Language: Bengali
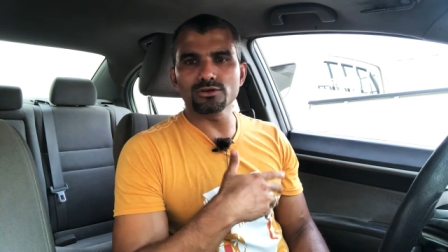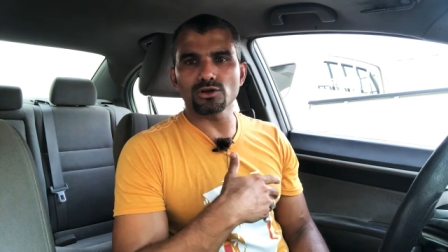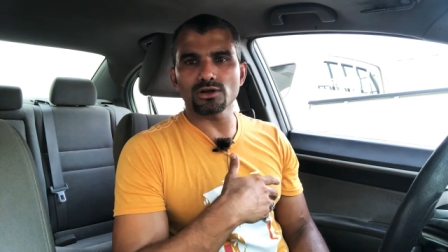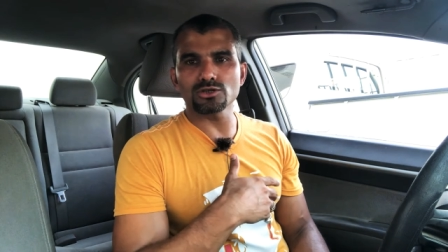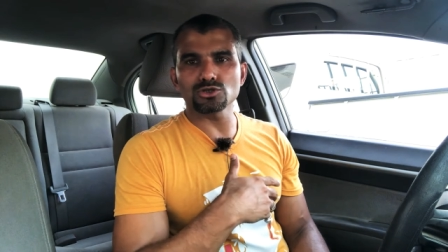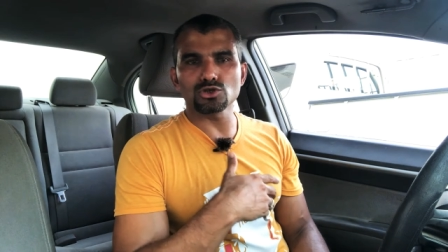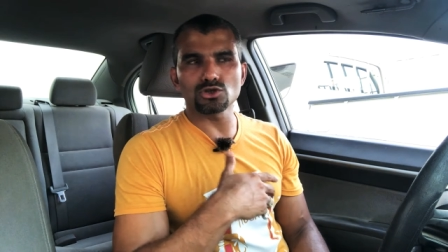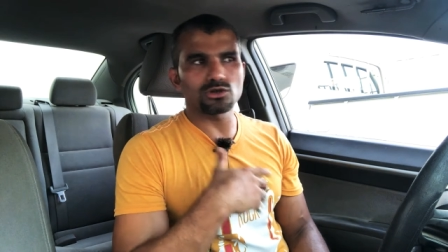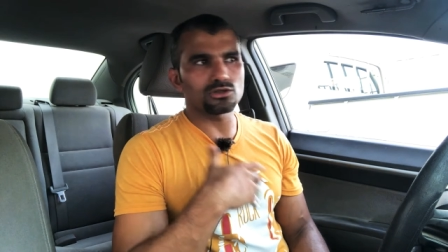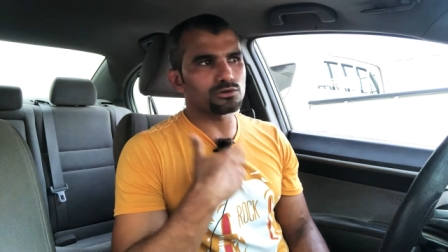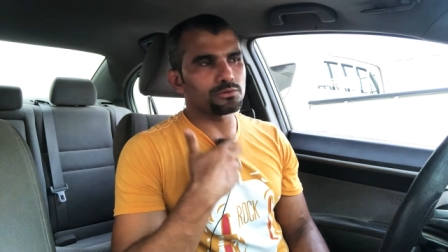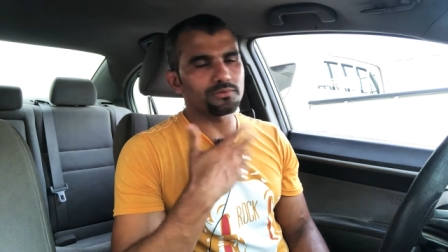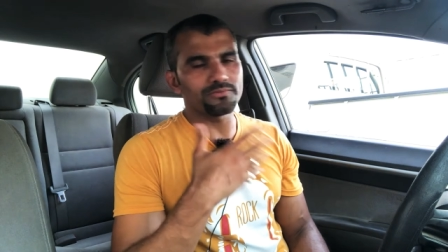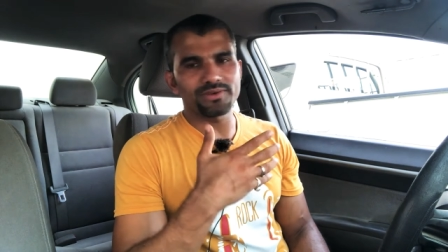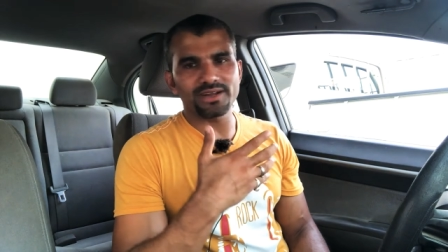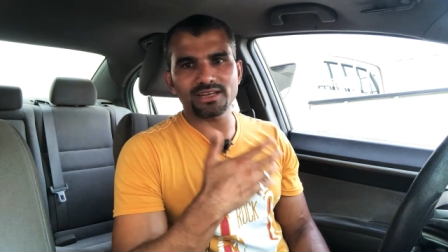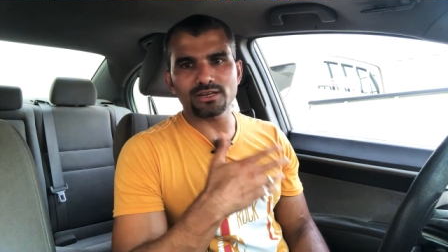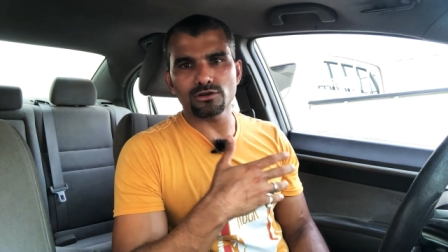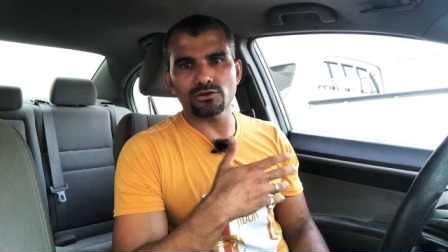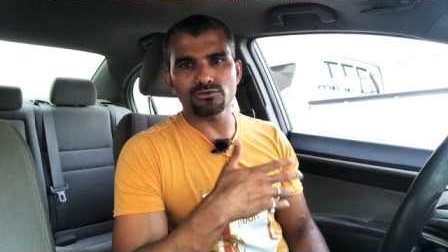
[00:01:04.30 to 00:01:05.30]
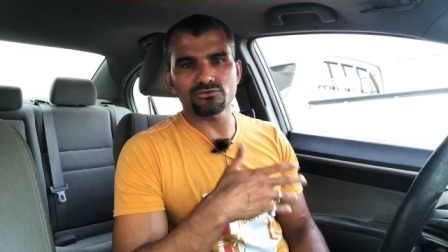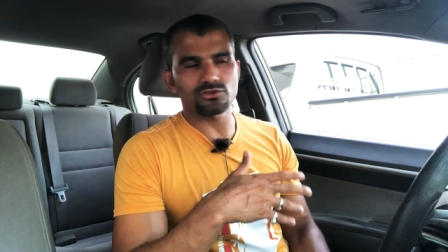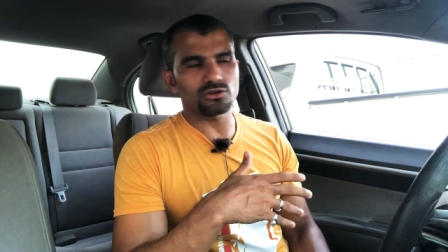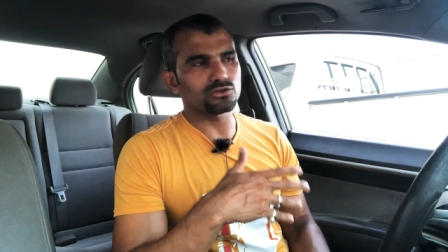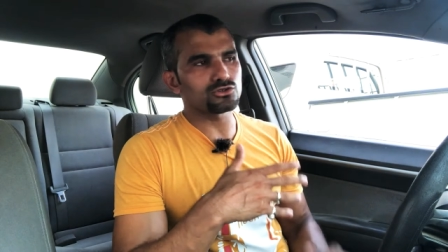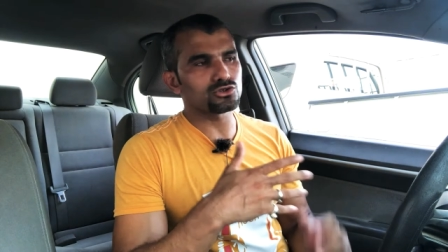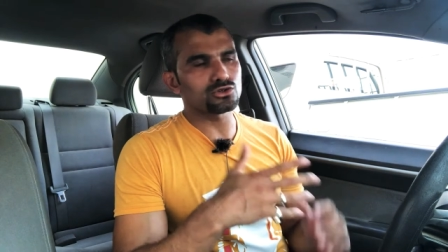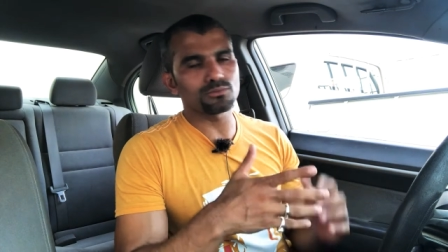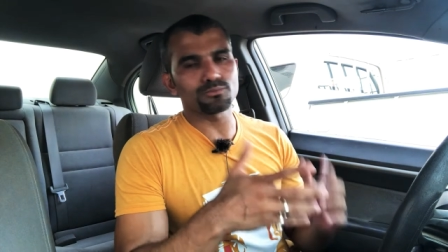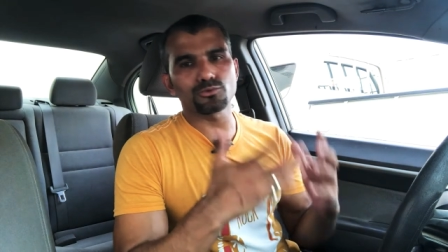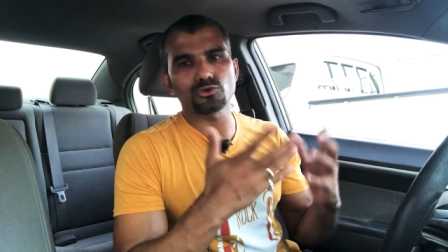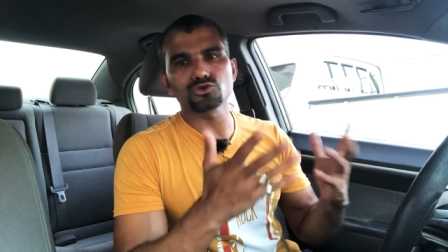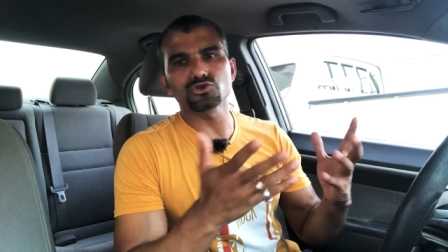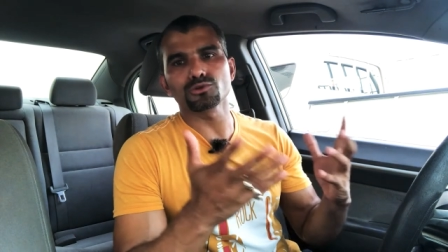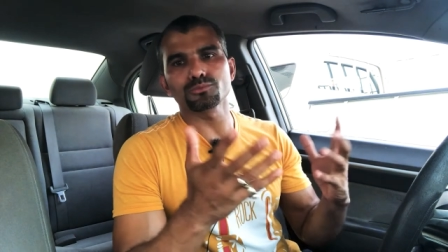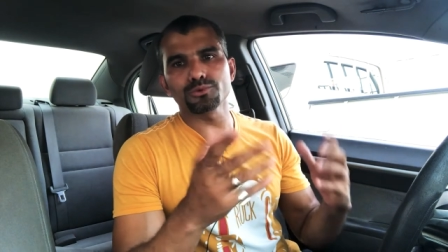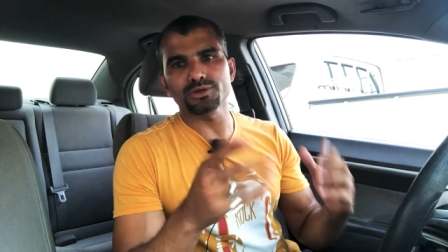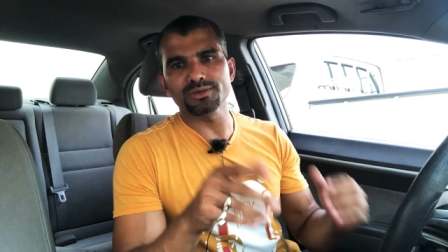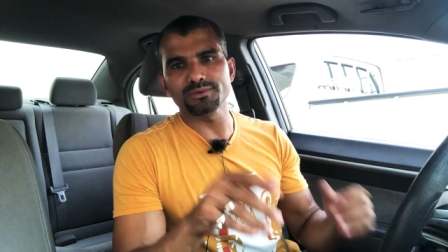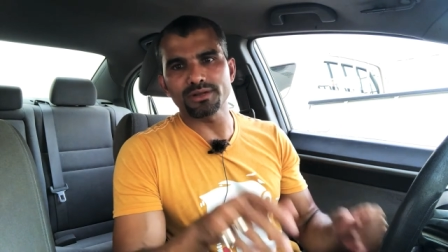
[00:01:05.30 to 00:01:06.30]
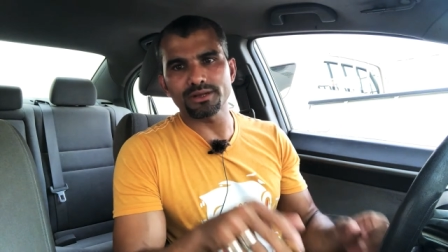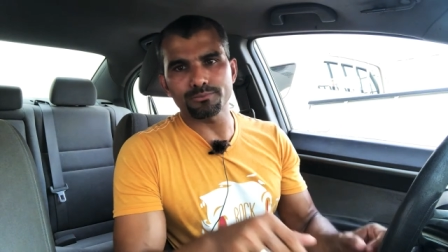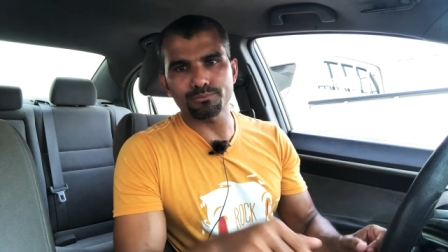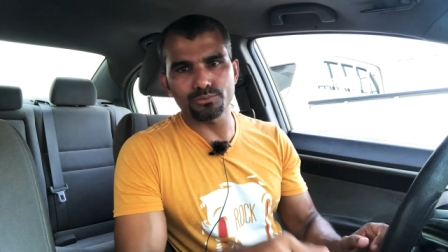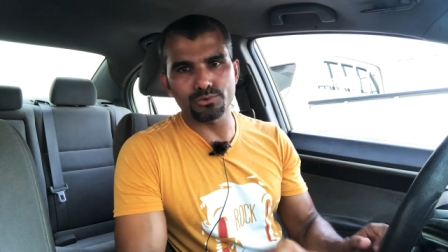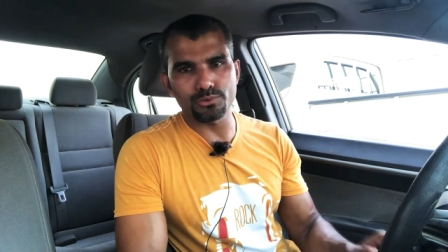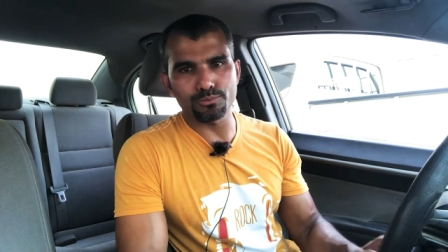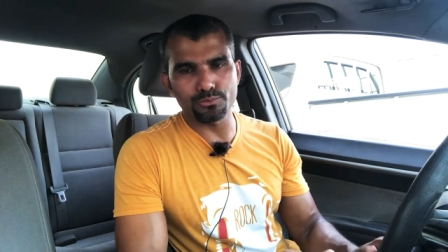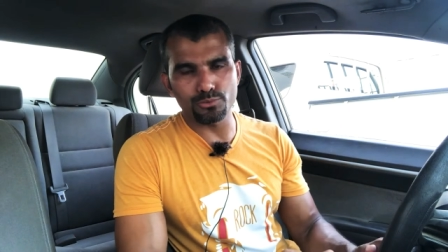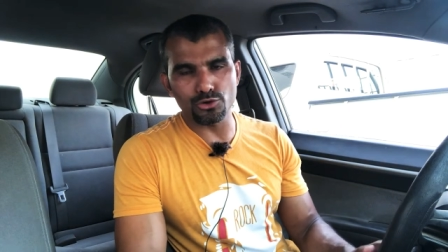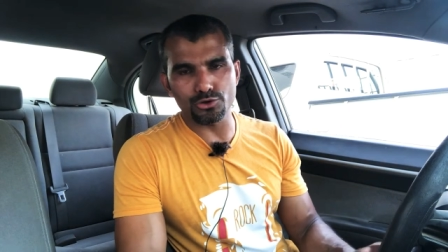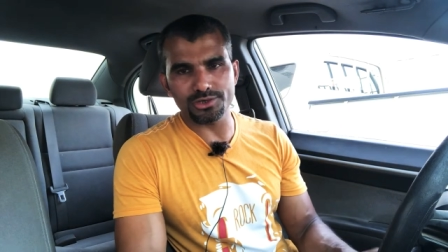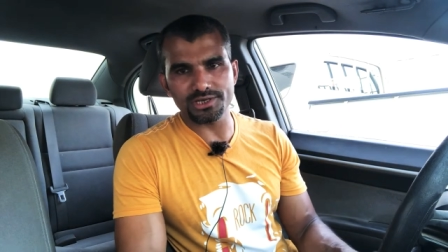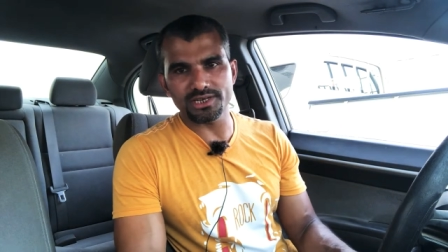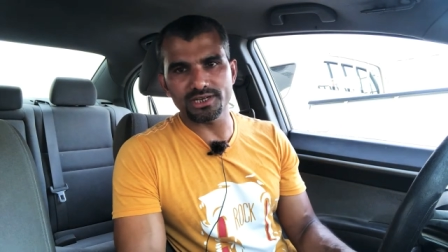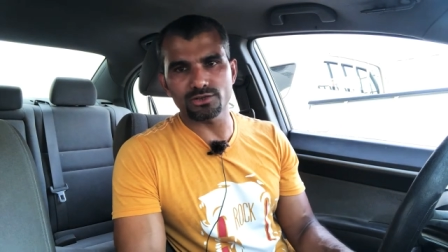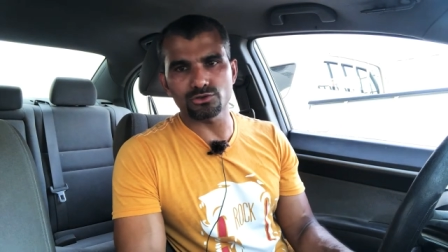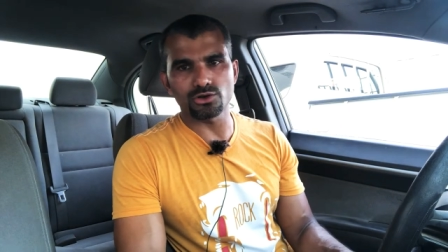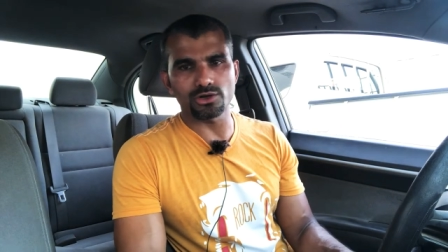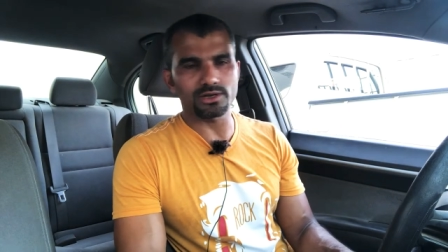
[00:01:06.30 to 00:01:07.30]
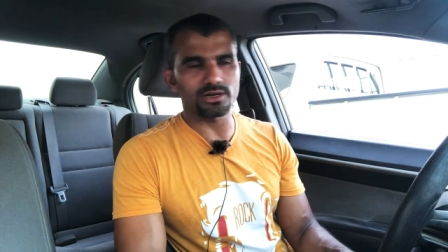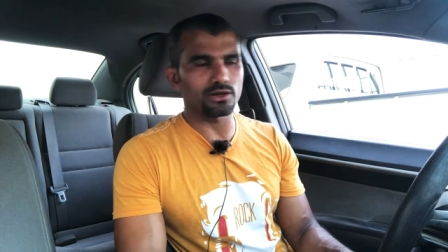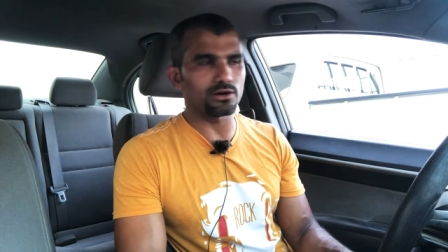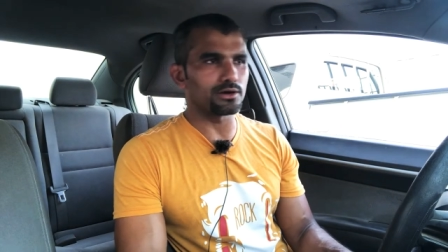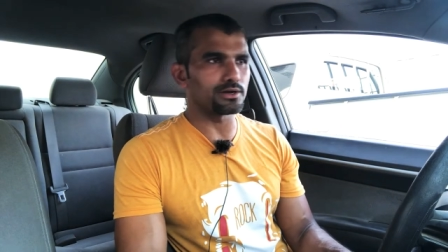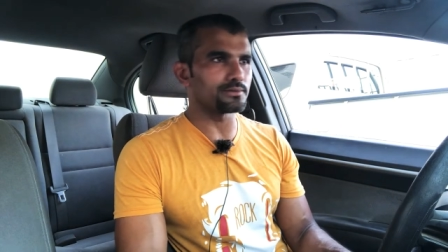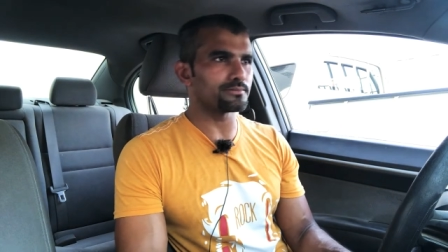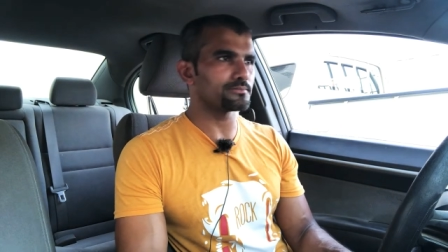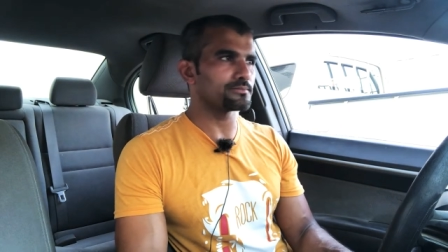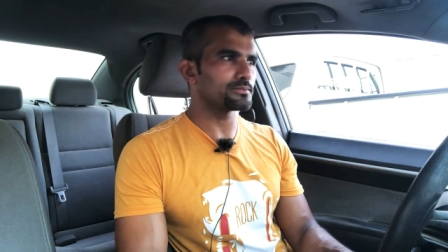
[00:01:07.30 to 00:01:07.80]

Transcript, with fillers: করার জন্য অথবা ফ্যাট লস করার জন্য প্রচুর পরিমাণ প্রোটিনের দরকার হয়